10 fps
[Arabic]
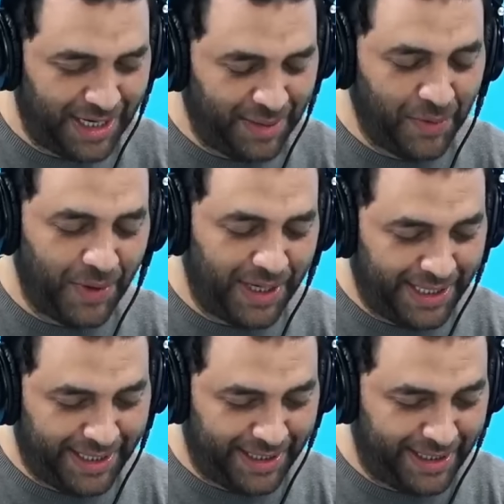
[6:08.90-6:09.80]

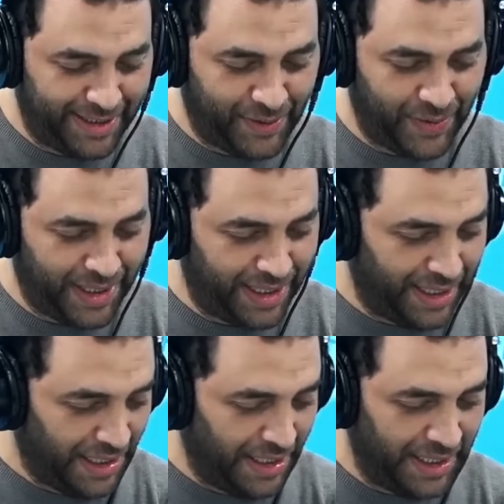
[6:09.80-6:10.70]
الموالي السؤال
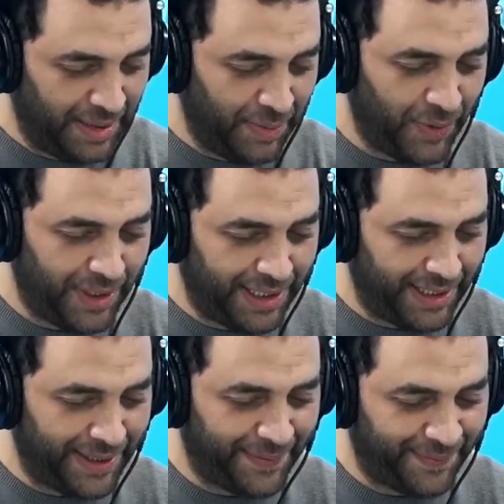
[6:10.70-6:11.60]

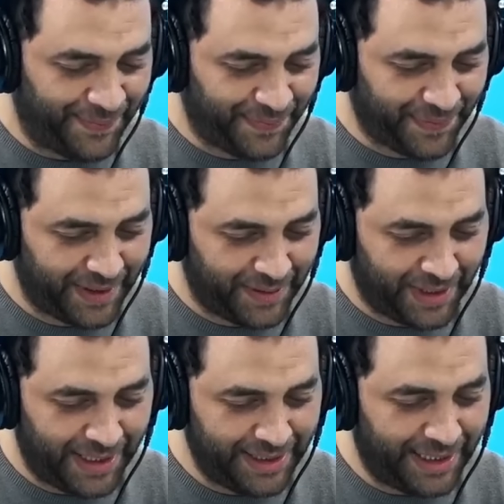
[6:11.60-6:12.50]
الموالي
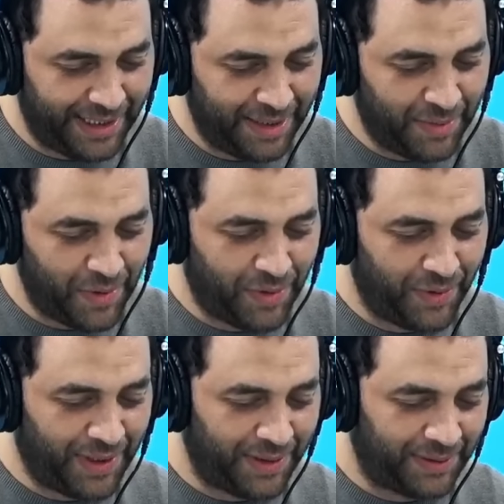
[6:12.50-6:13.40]
والله يتحل اعطينا
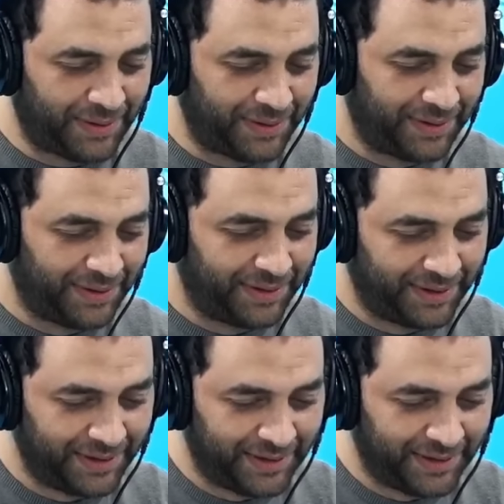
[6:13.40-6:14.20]
حاجه هكا على القبر